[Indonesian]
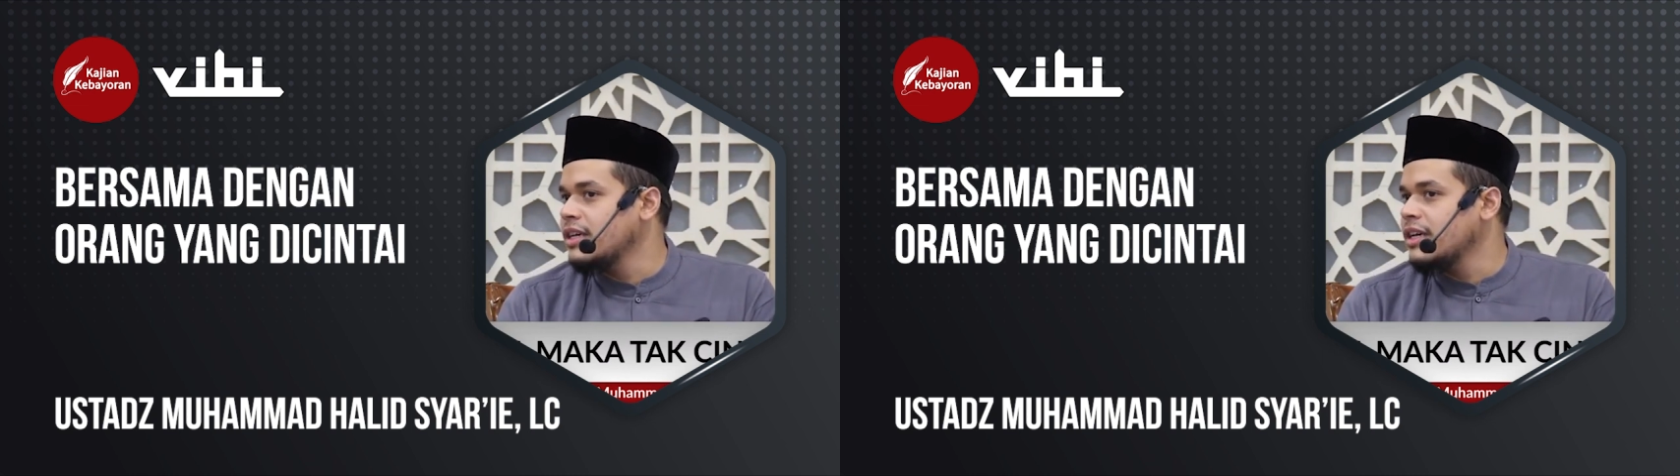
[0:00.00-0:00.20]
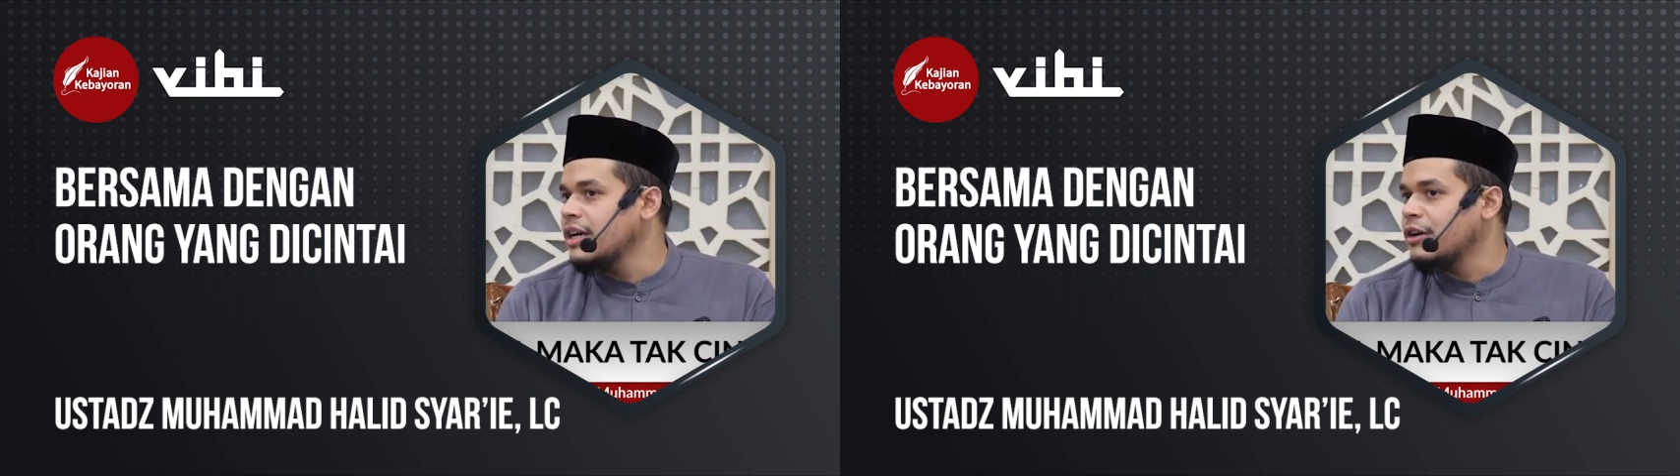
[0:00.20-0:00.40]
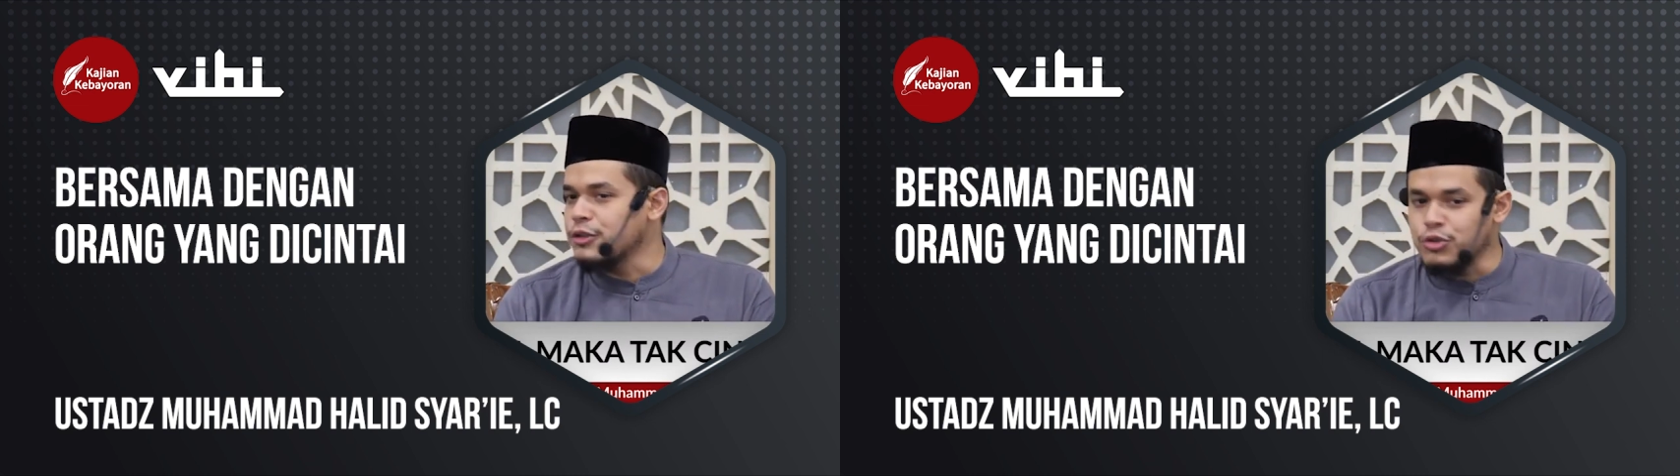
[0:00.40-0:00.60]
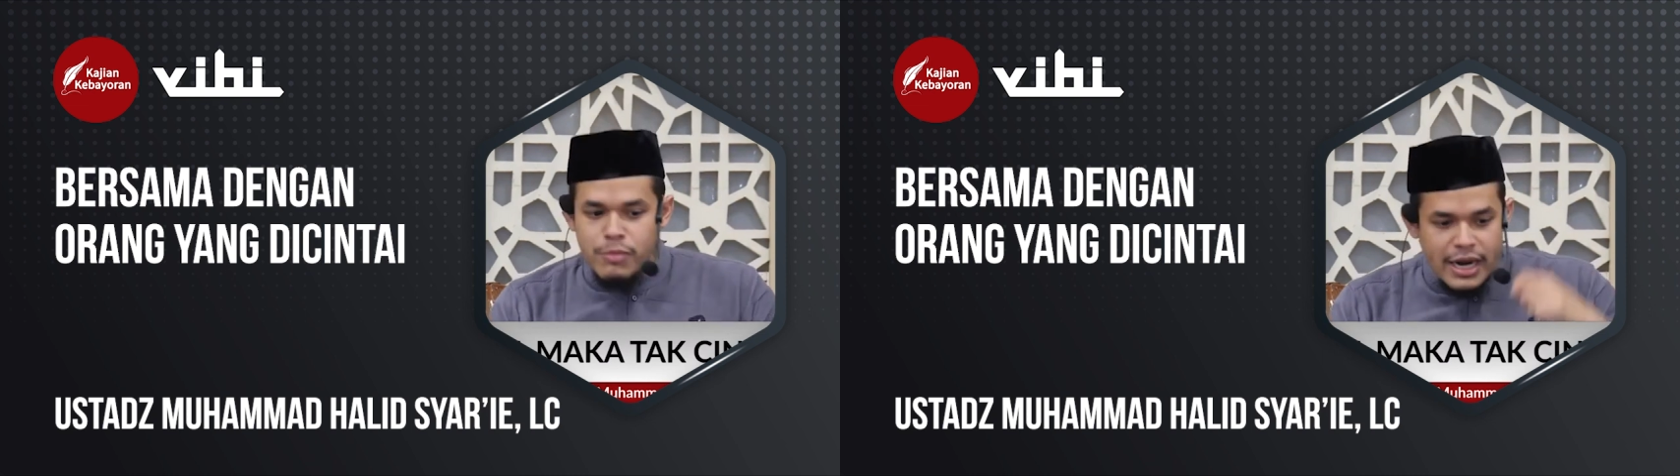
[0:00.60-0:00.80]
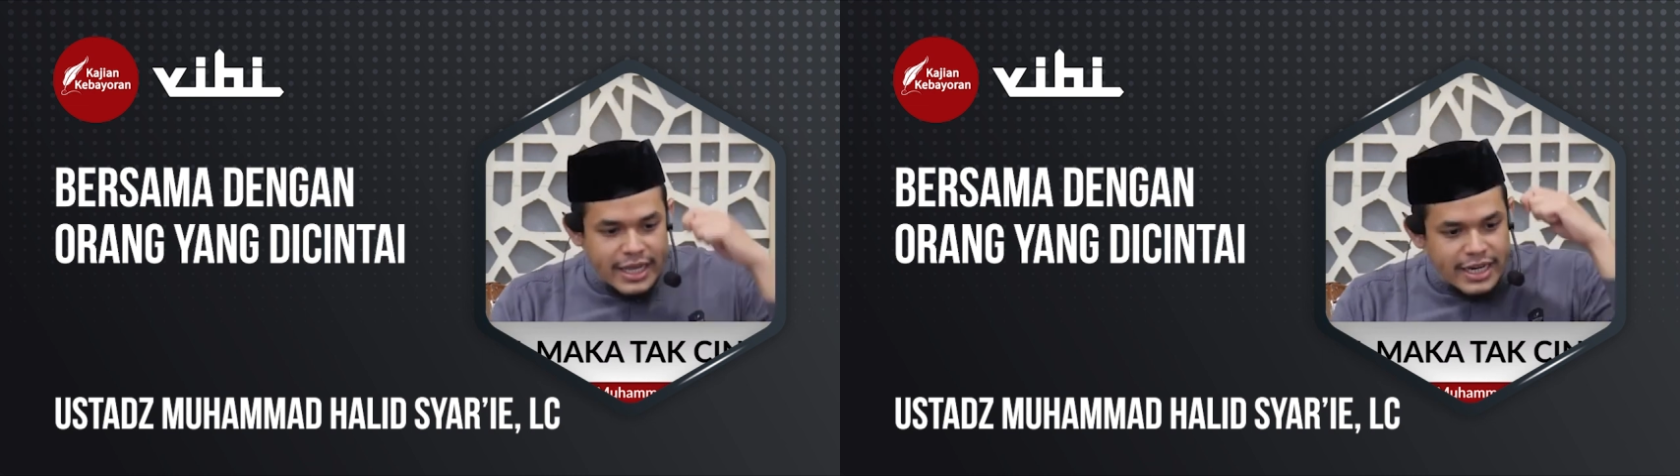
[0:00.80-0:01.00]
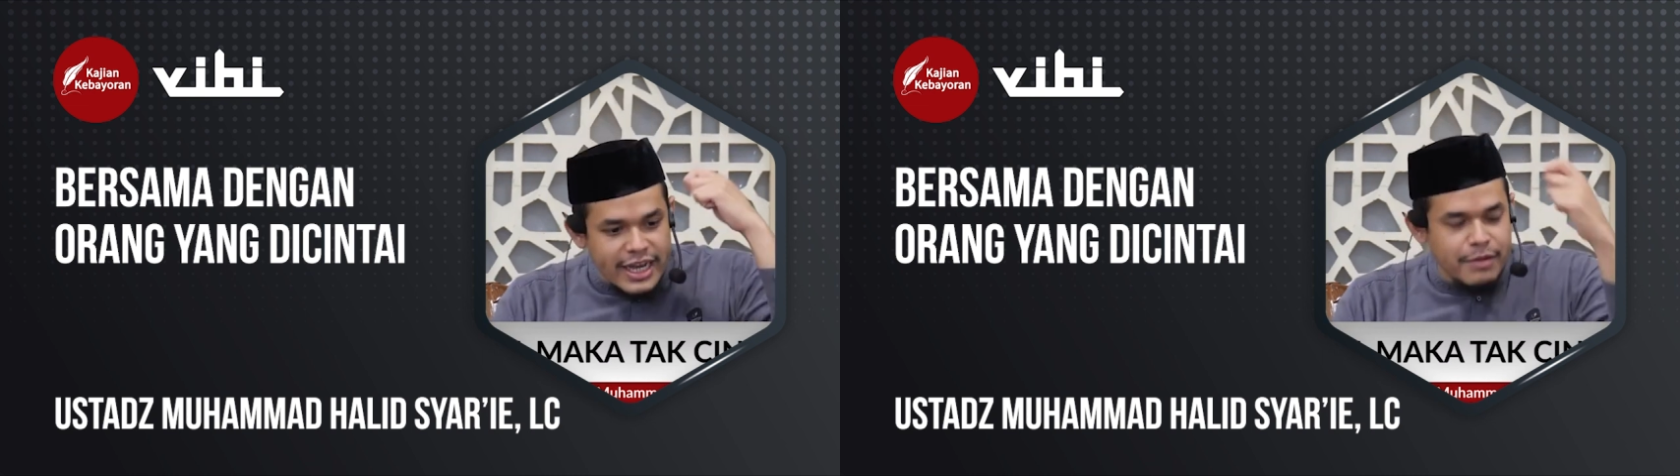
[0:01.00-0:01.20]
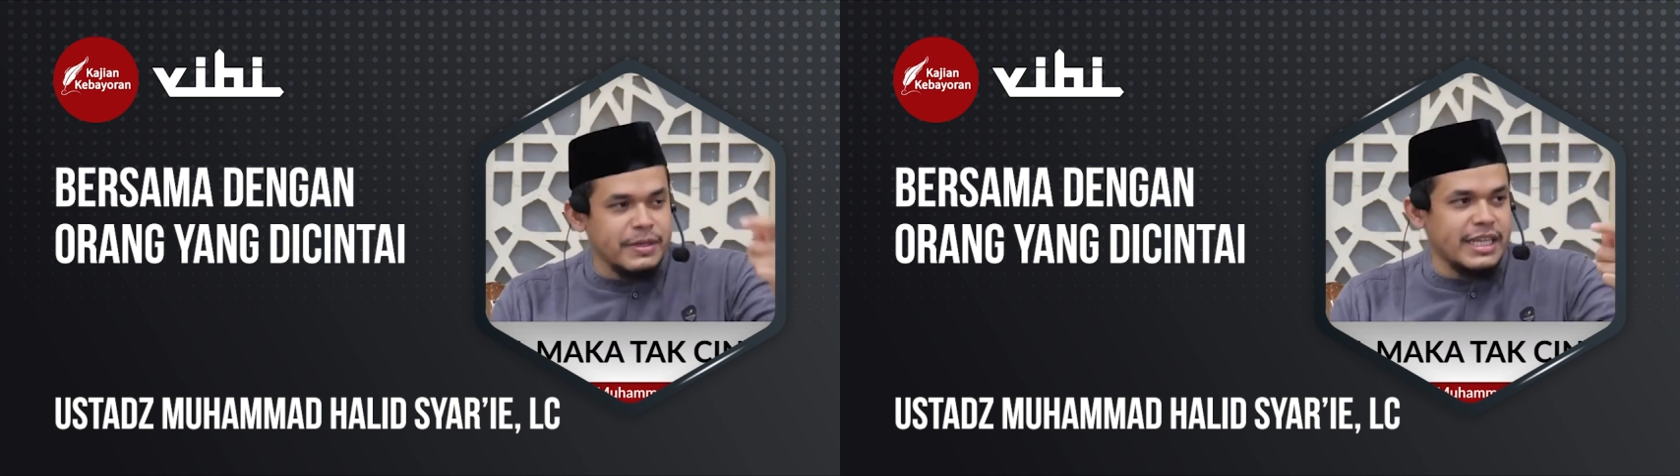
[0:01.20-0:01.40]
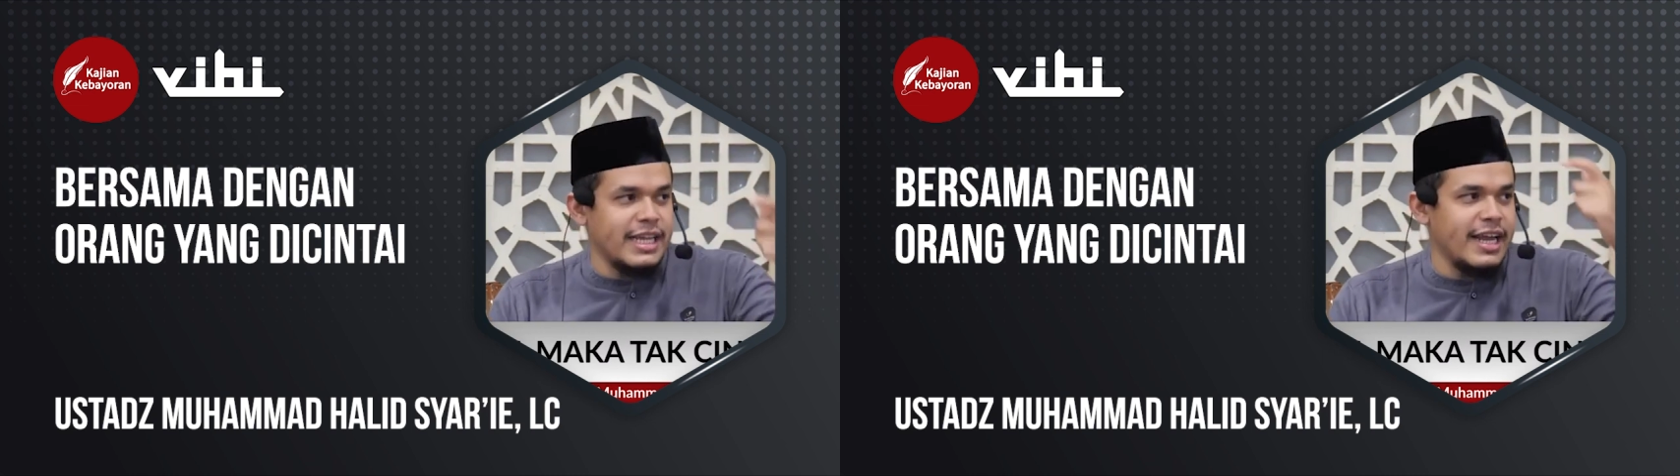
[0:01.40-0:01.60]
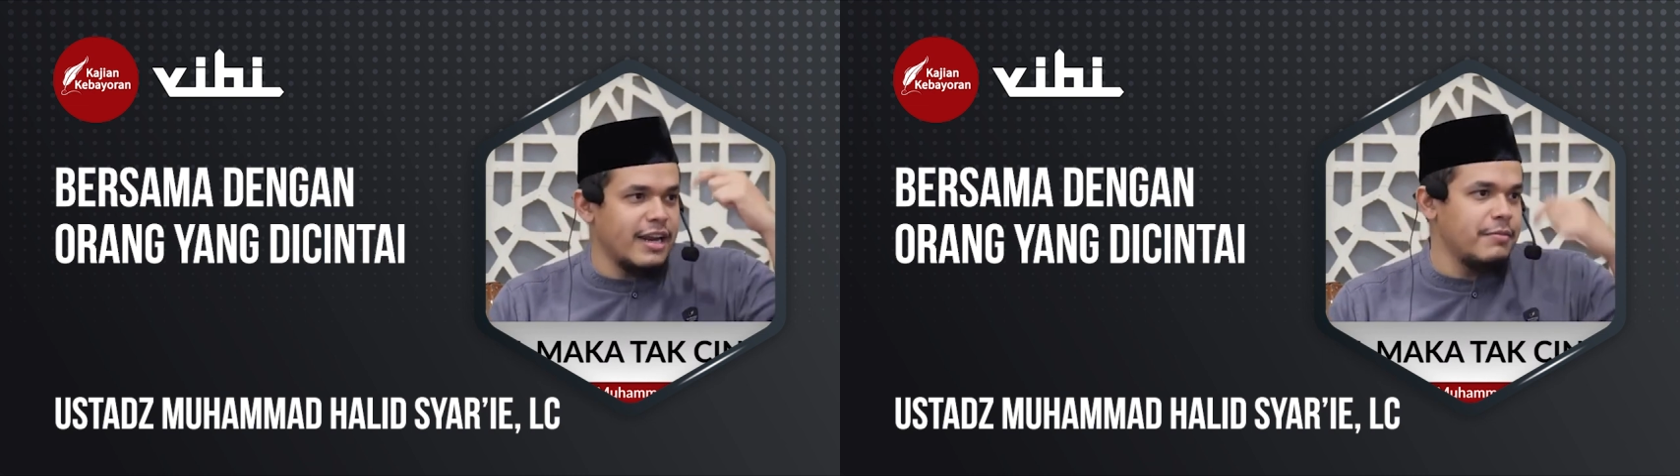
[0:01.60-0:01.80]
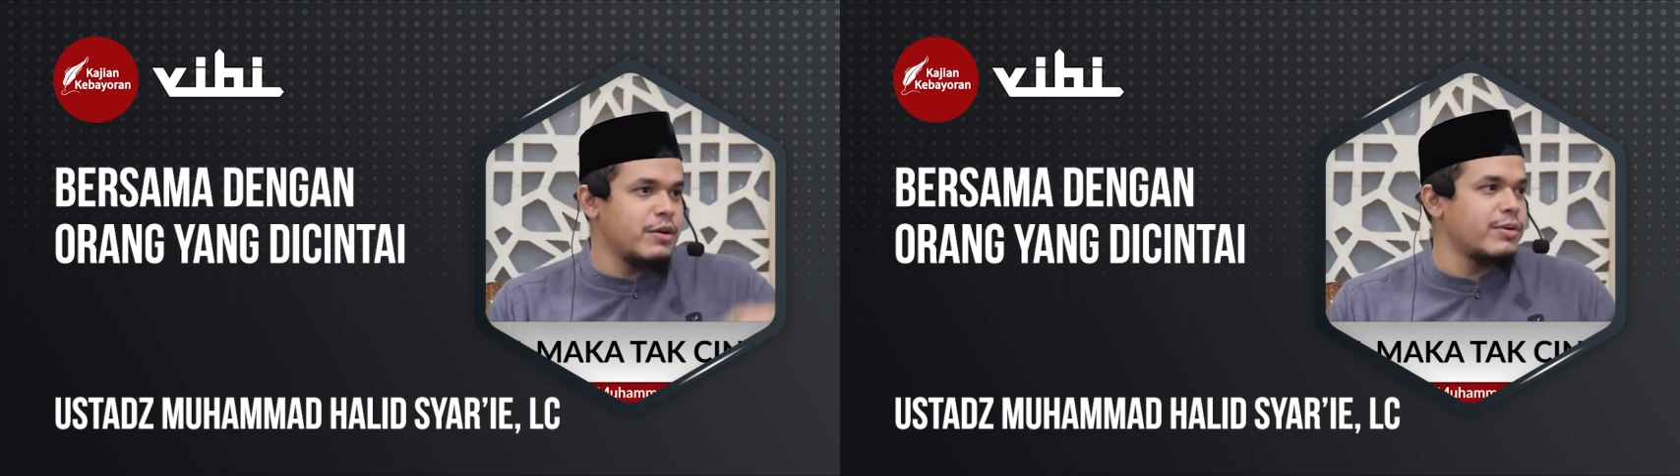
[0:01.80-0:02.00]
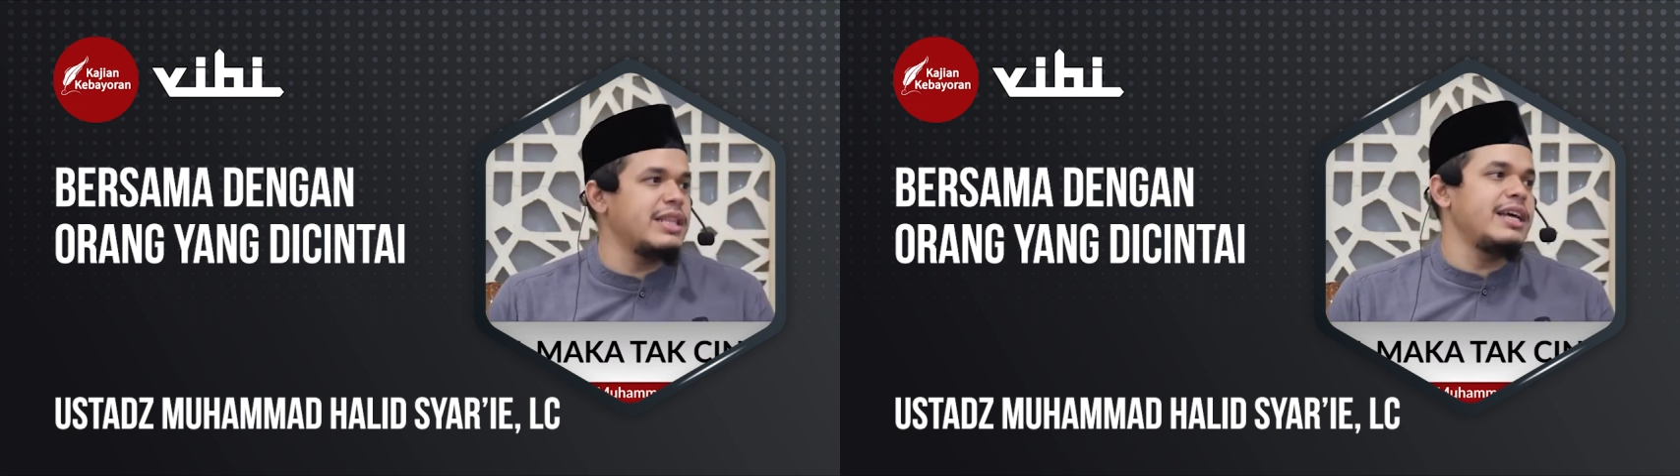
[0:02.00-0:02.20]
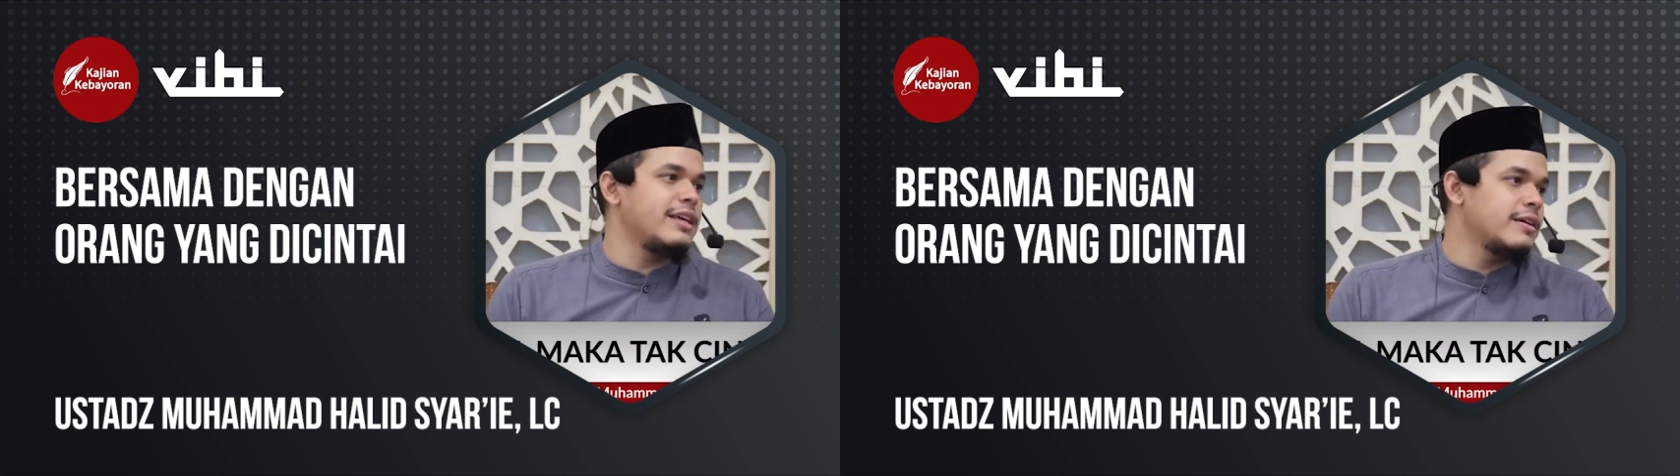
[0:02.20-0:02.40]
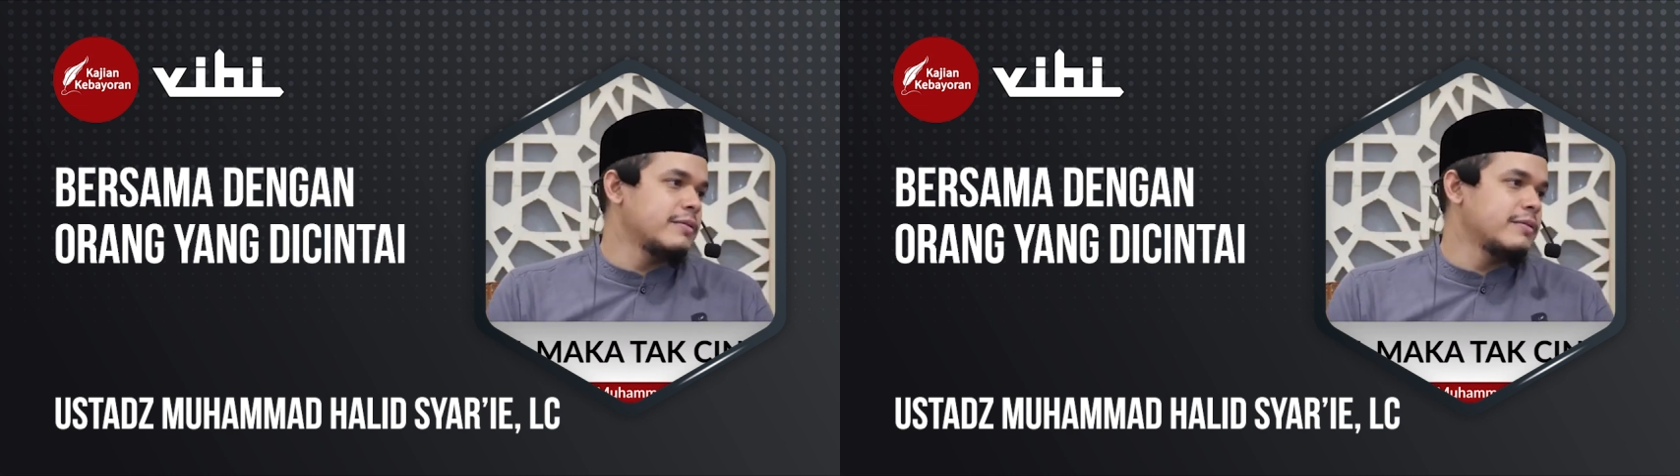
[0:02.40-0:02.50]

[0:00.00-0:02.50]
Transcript: Rasul balikin dengan pertanyaan yang lebih kuat lagi.